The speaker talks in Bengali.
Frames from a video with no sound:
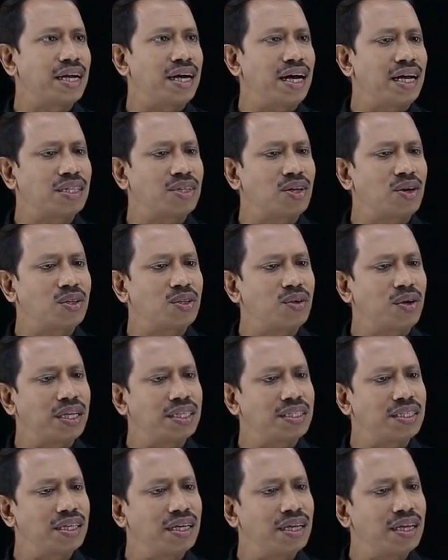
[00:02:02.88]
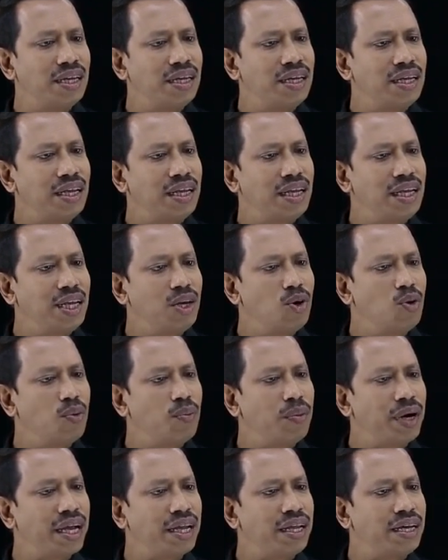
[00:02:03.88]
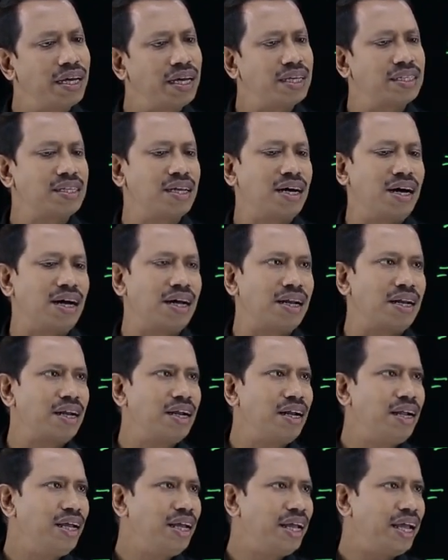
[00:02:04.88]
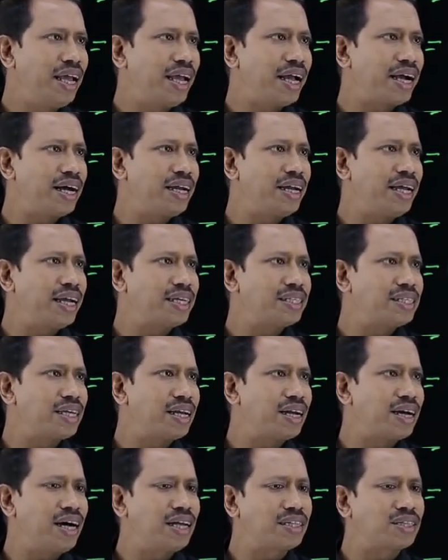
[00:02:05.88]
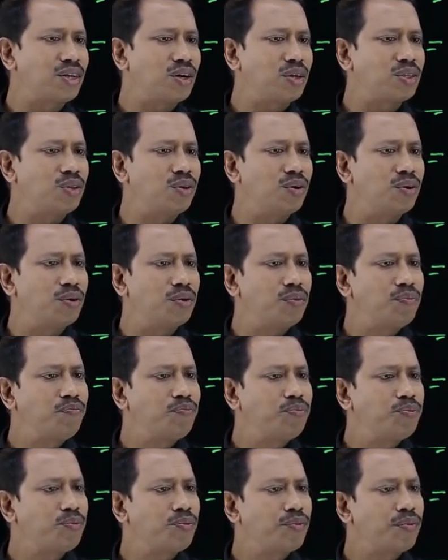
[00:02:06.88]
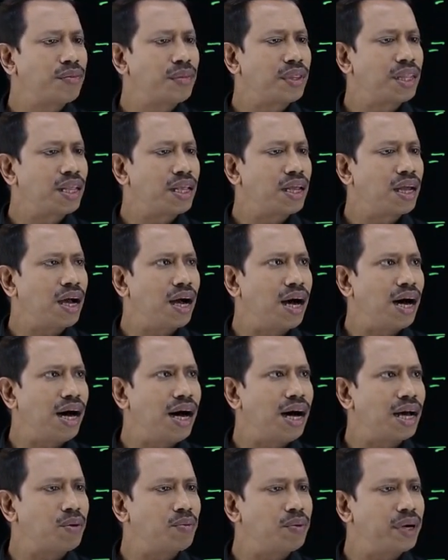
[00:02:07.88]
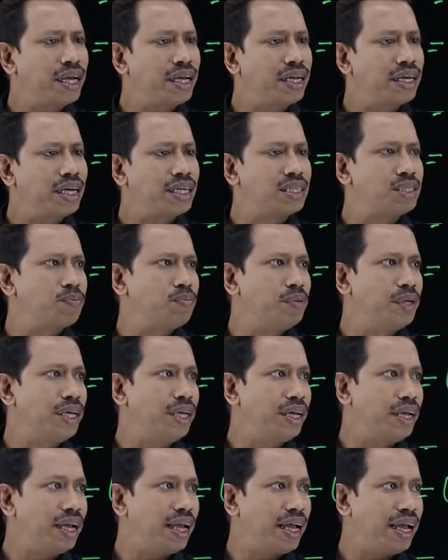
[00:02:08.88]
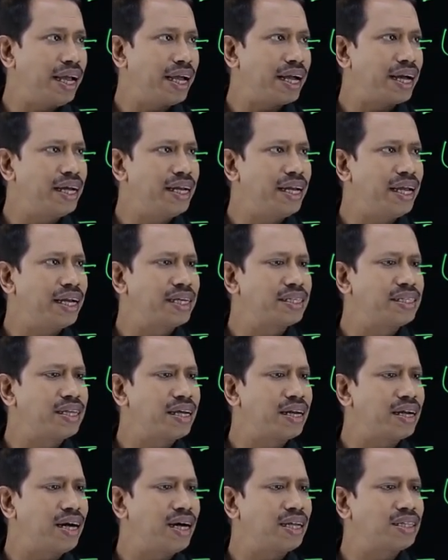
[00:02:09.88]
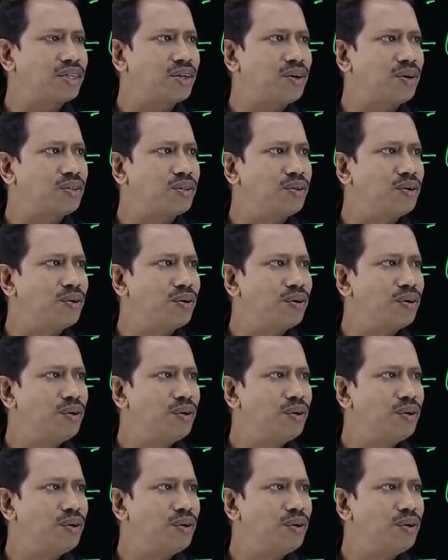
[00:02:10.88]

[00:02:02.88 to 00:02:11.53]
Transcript: এর ঘাত কত আছে কিউ মাইনাস আর এখানে এক্স এর ঘাত কত আর মাইনাস পি এখানে এক্স এর ঘাত কত